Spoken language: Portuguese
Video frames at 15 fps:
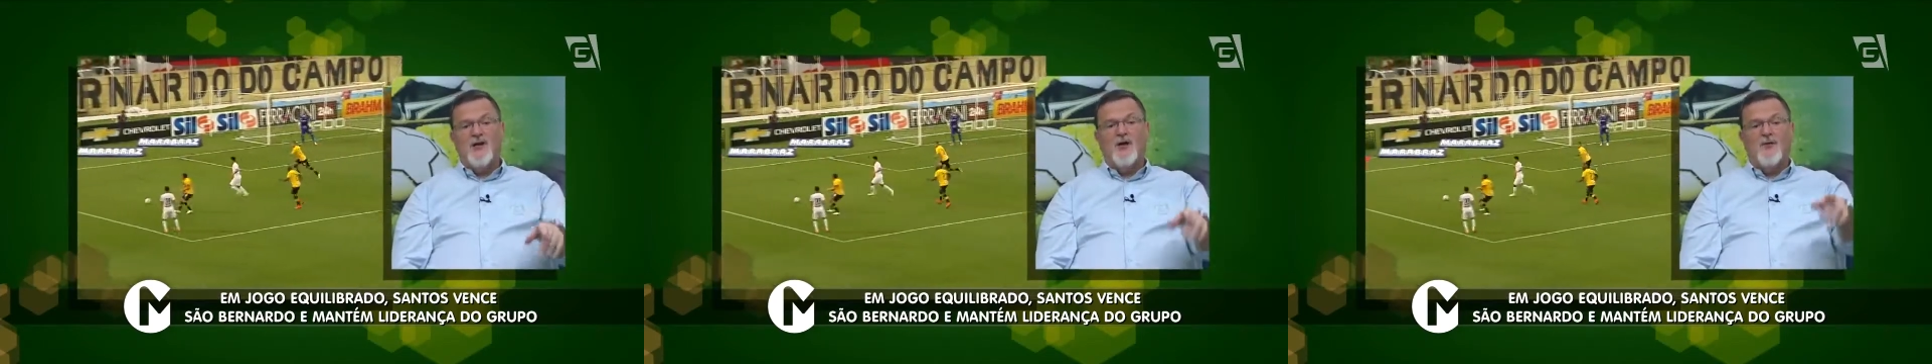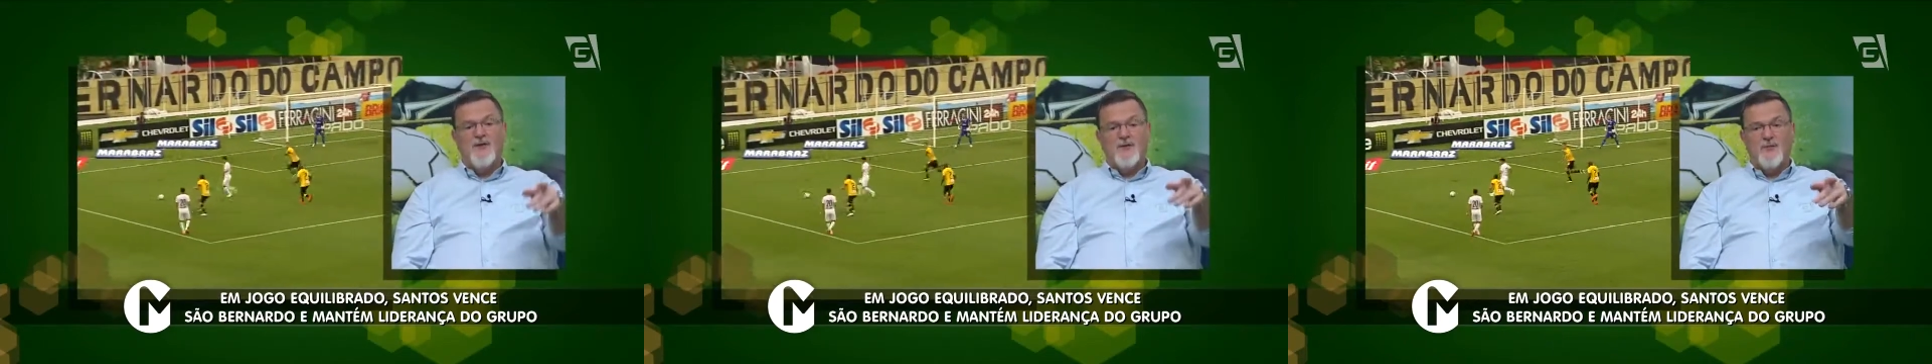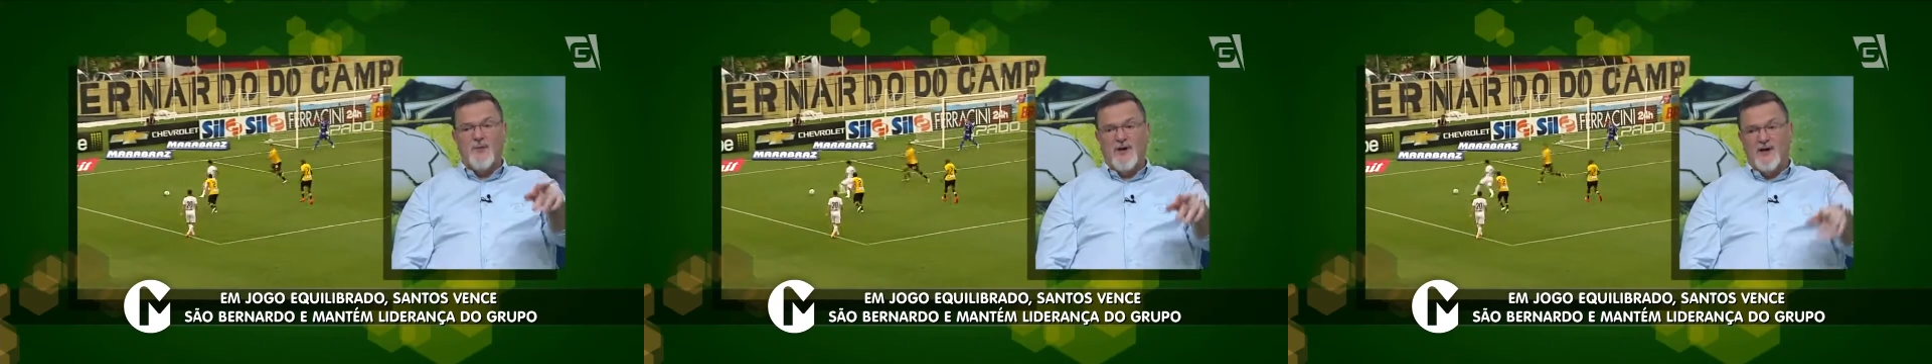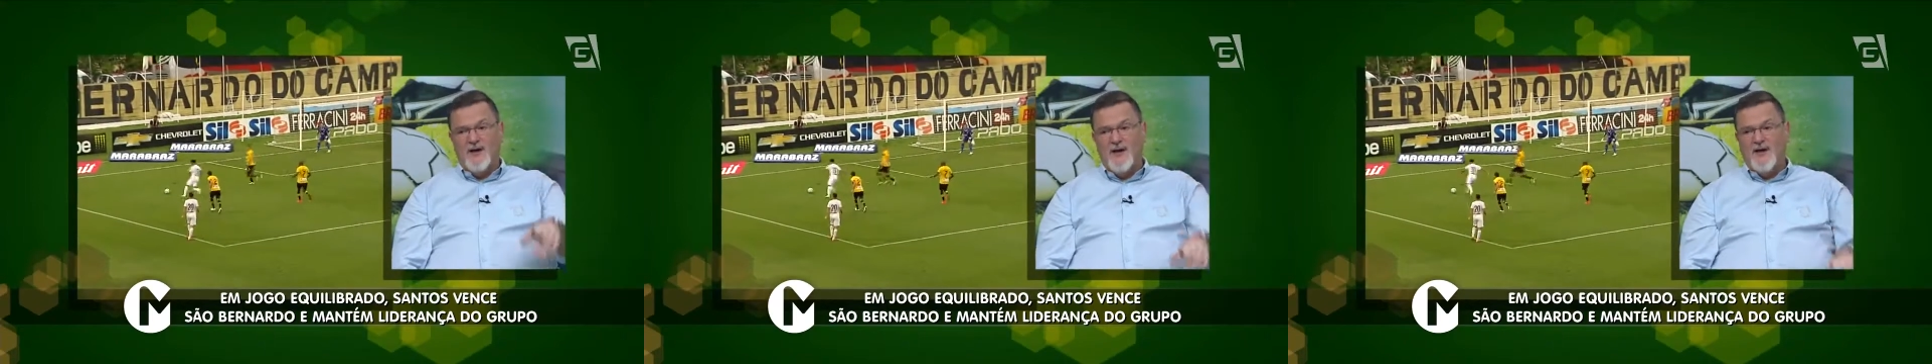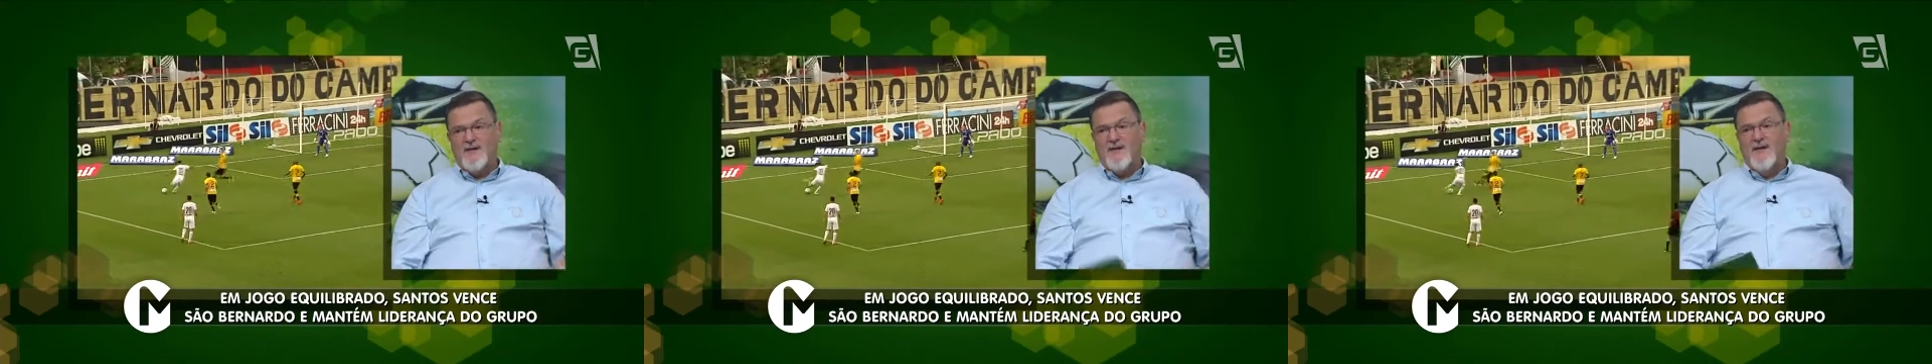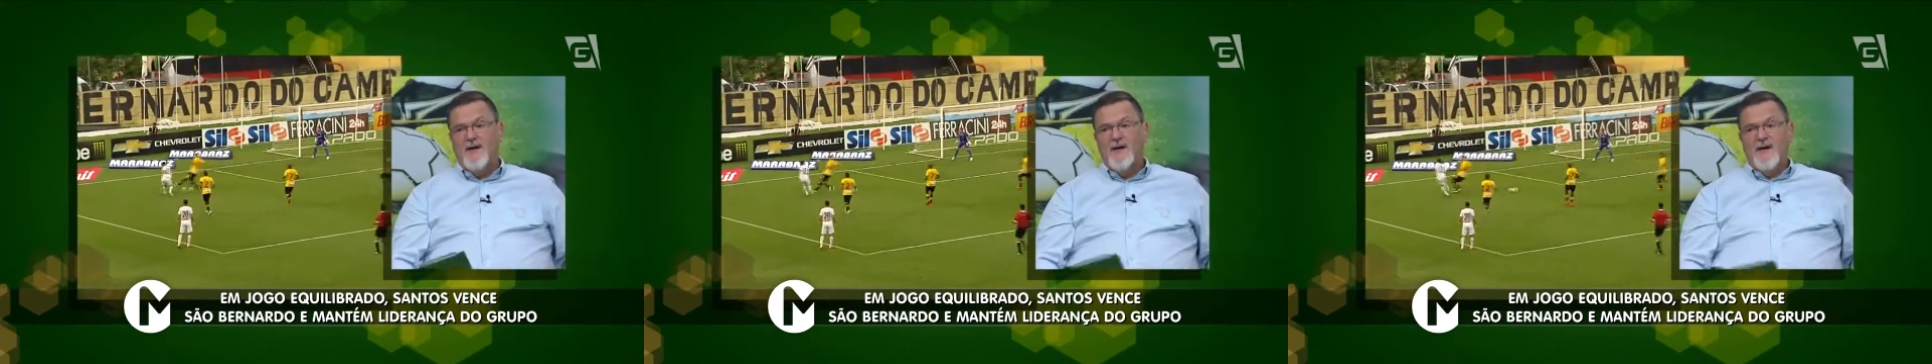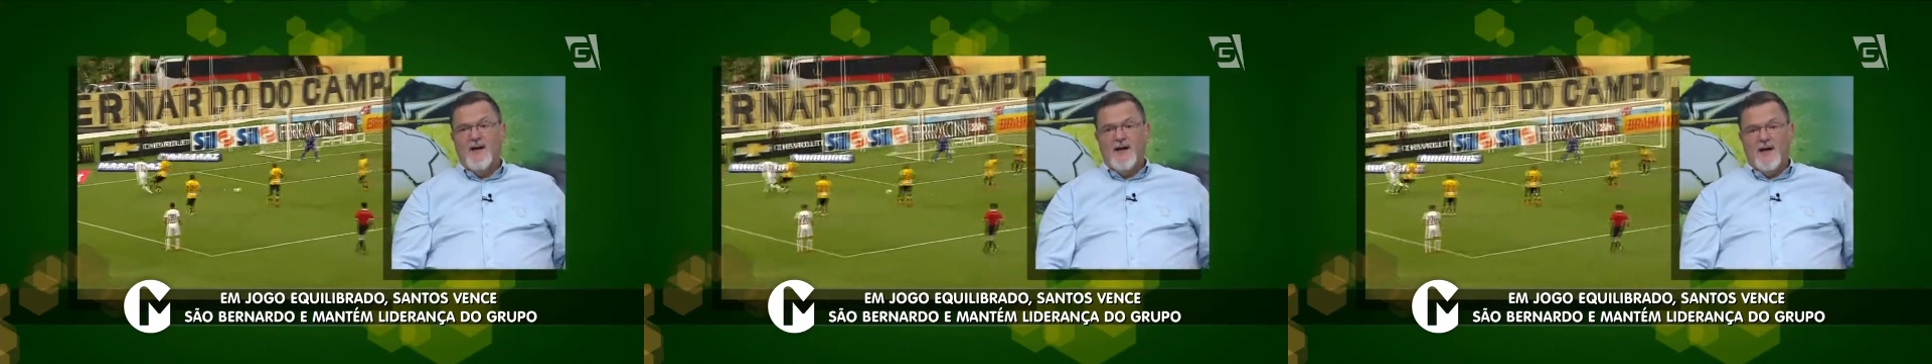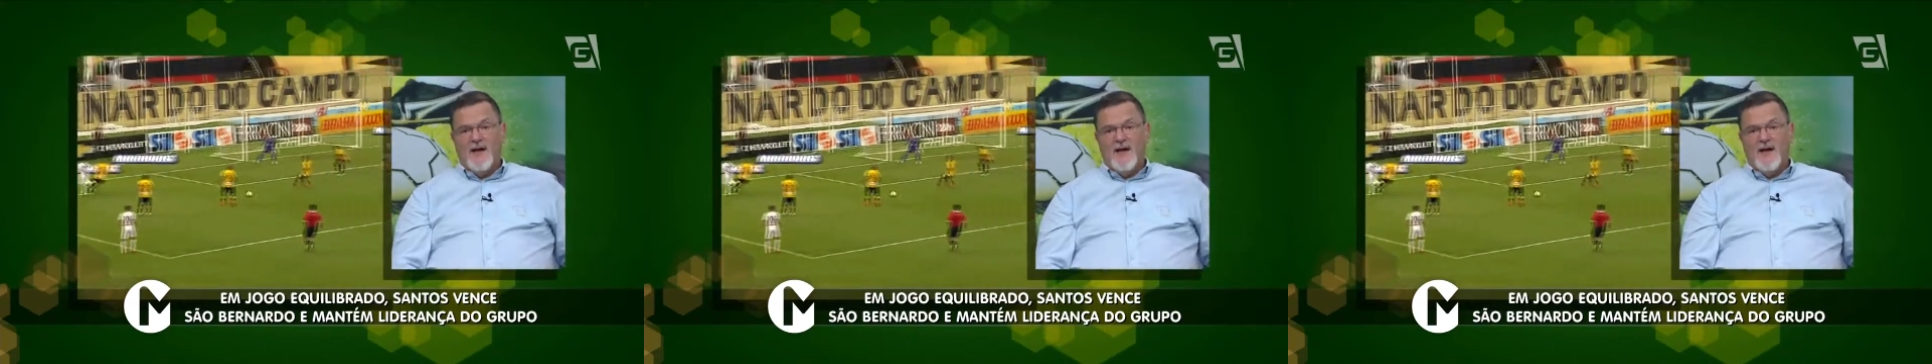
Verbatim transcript: talvez não perdesse, é.